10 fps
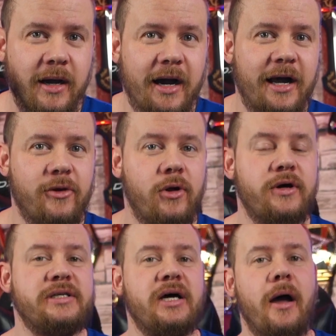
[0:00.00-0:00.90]
Hallo
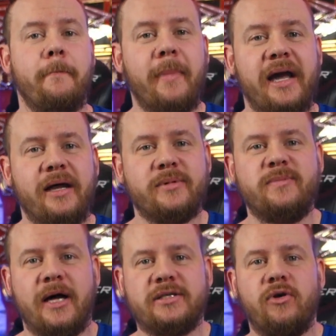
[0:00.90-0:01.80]
Leute, mein Name ist
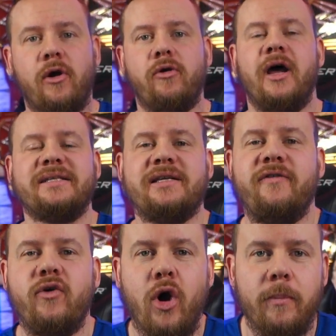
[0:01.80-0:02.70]
Martin Guerrero, herzlich
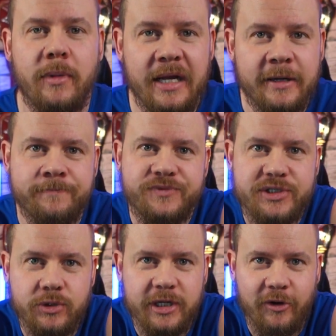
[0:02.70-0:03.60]
willkommen zu
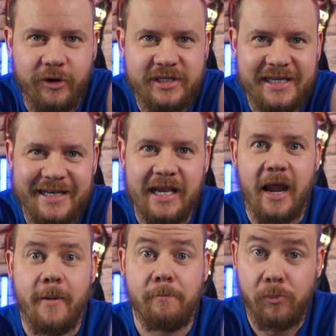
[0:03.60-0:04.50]
den heutigen
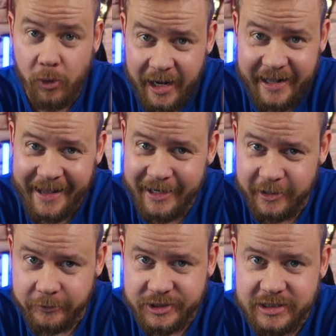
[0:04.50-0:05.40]
Breaking
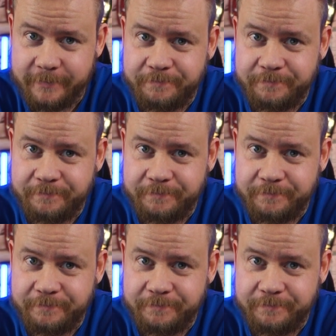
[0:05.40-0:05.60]
News.